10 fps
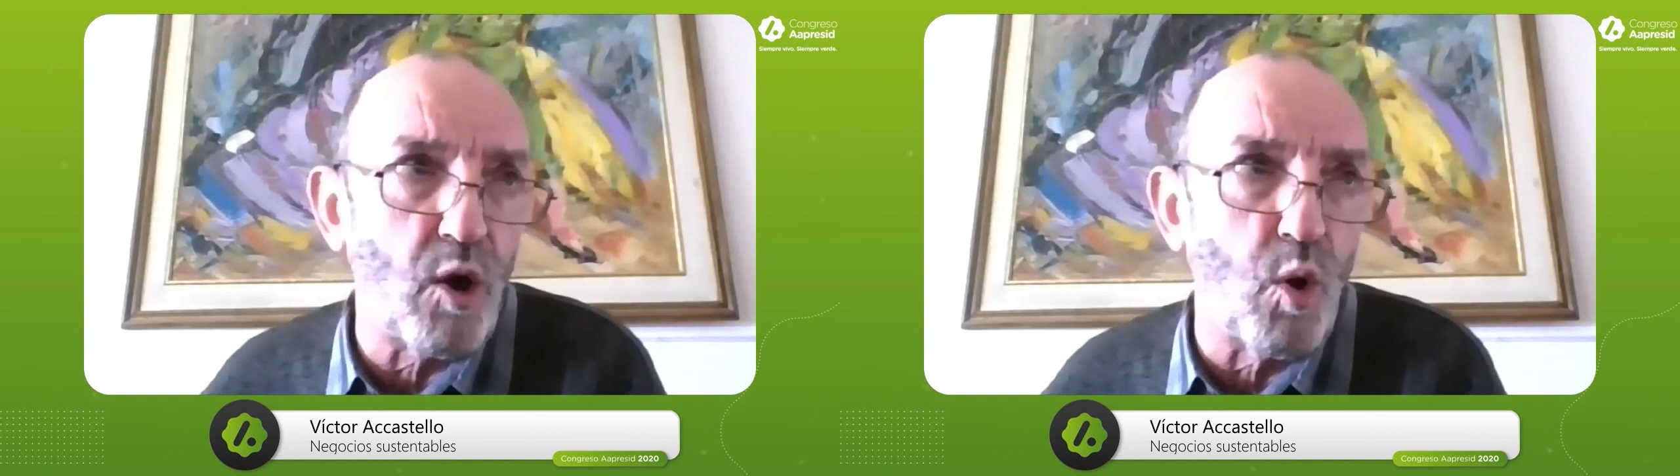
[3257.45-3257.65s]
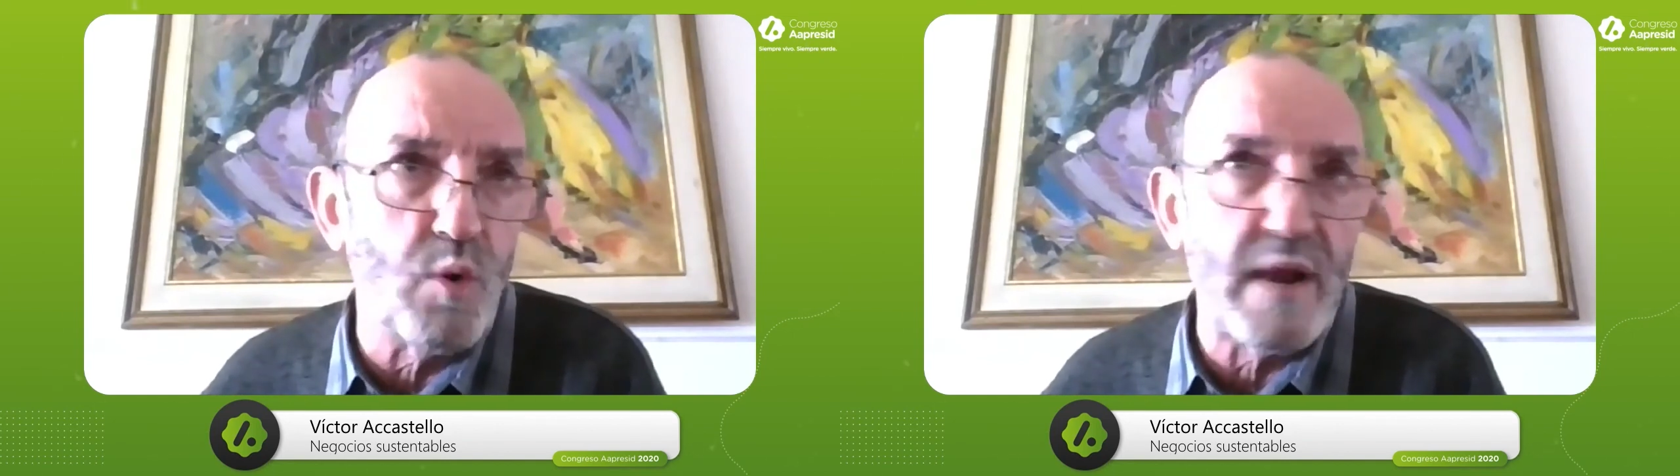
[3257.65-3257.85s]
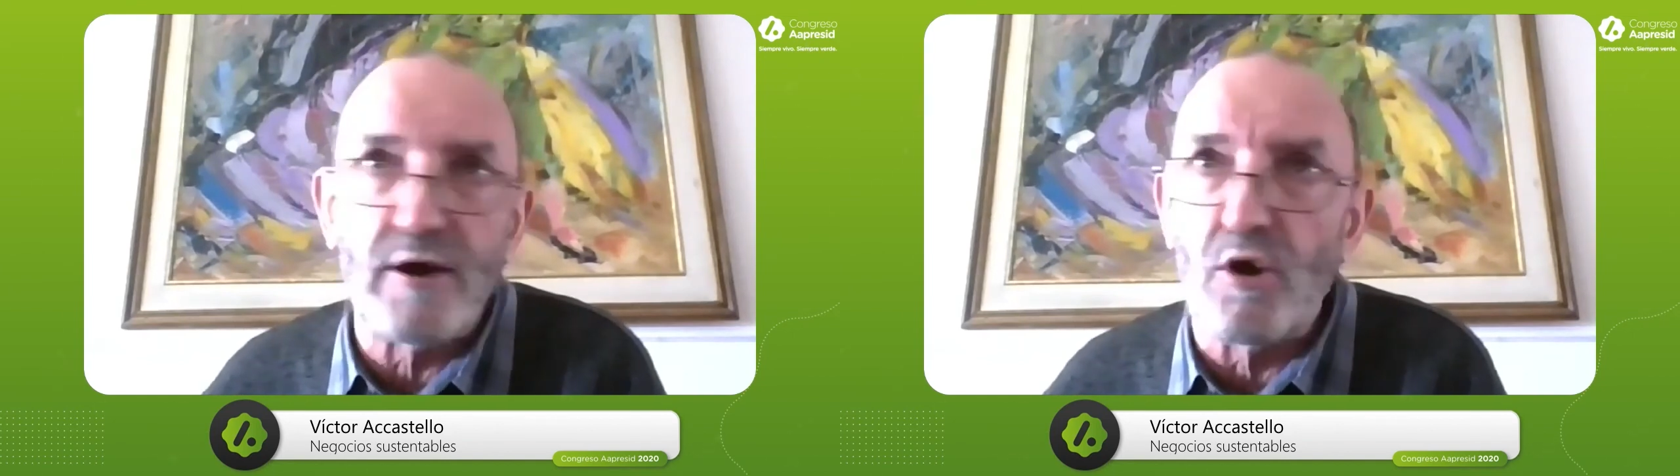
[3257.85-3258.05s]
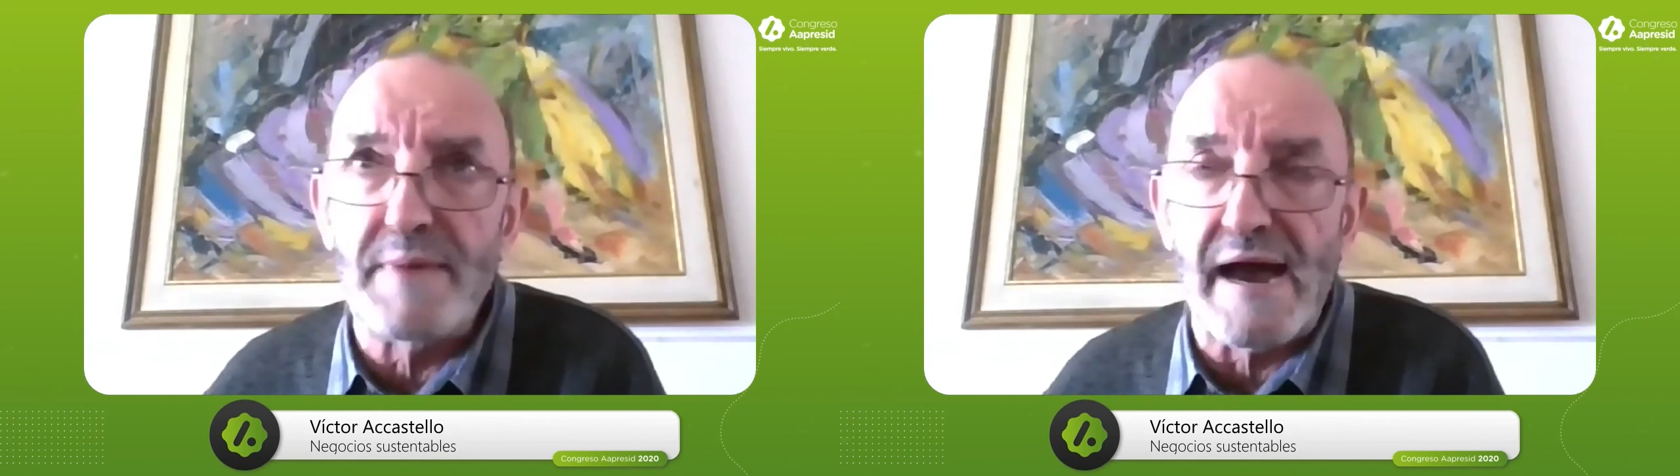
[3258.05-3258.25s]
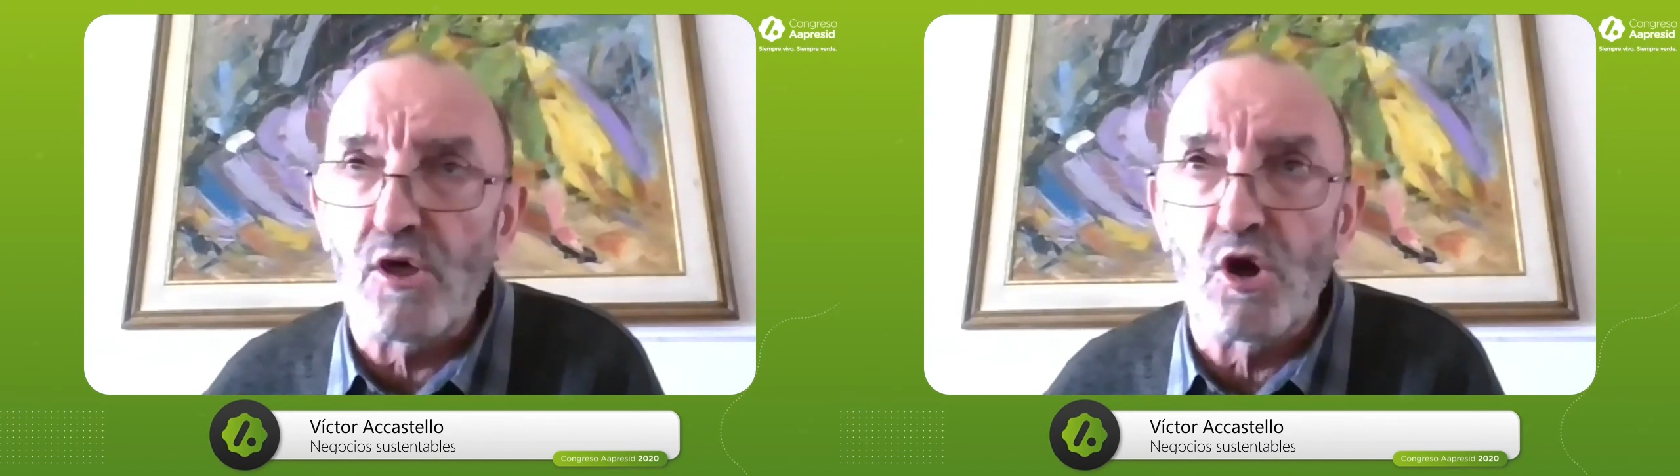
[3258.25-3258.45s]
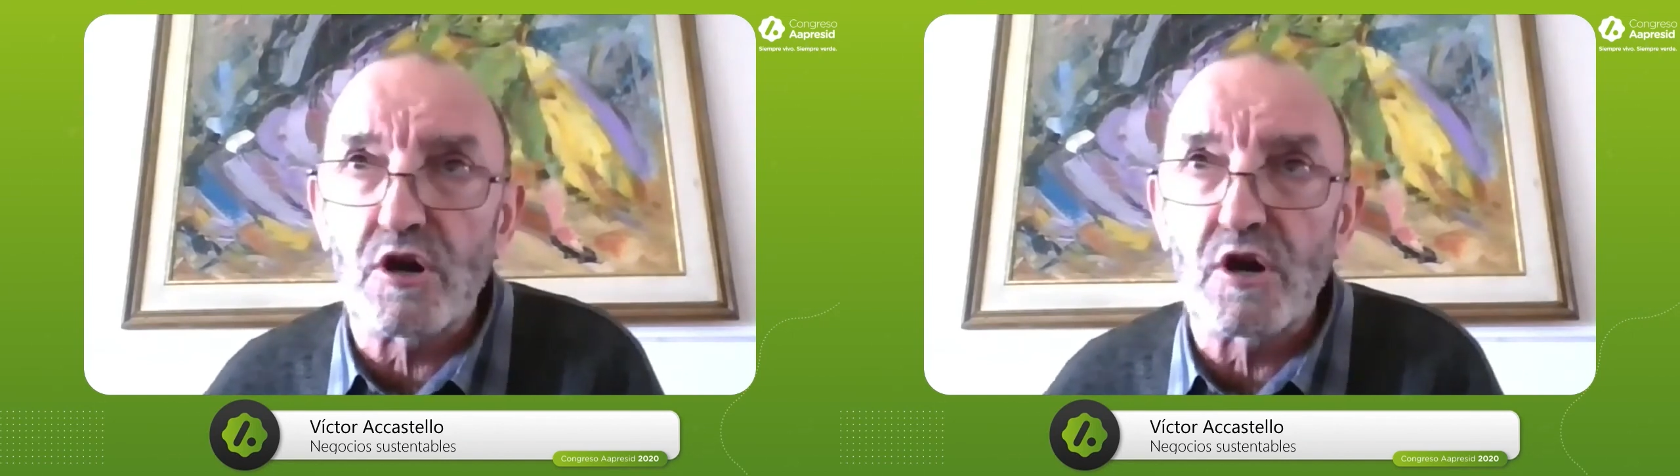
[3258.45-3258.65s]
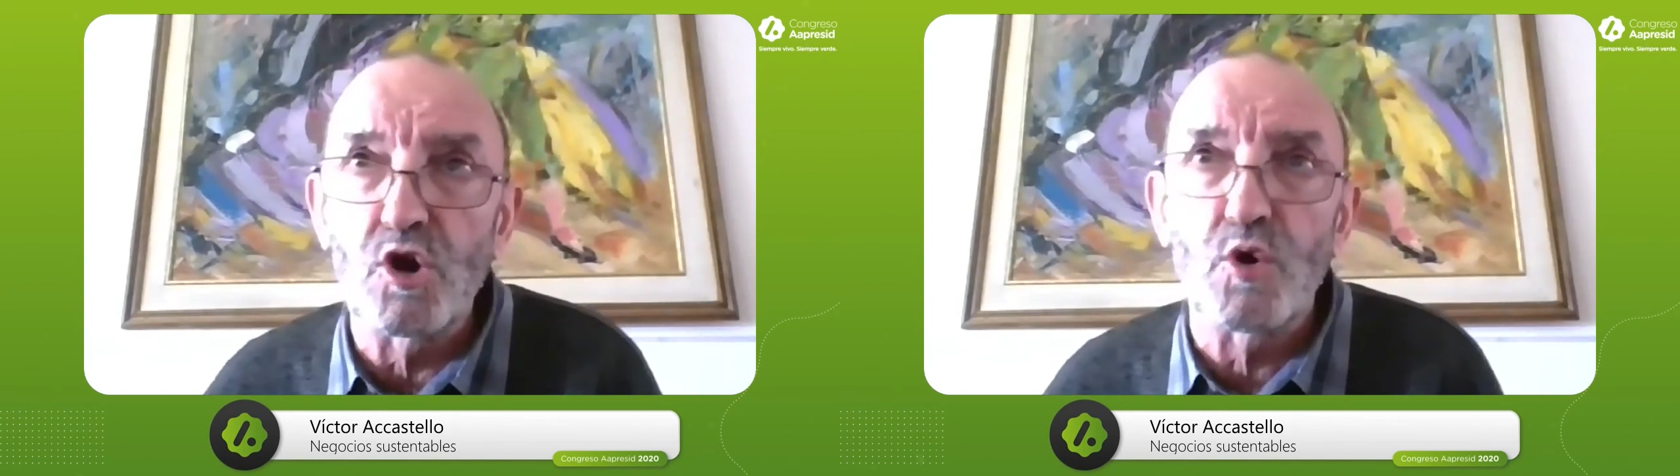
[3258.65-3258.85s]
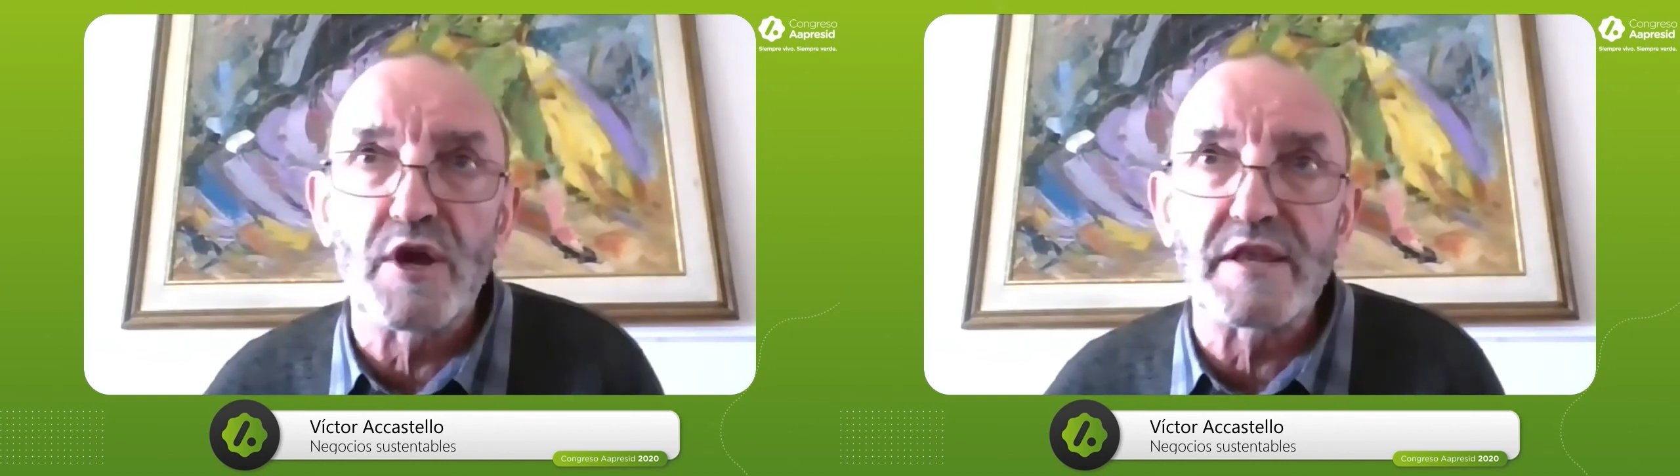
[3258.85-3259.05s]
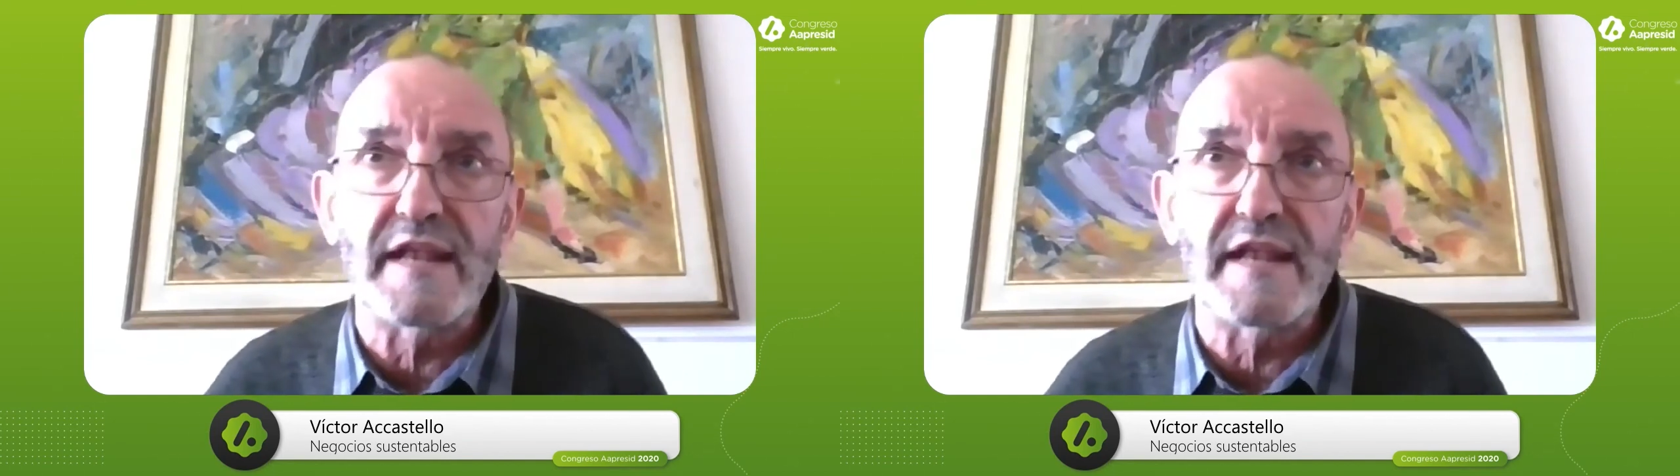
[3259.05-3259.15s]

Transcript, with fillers: o lo único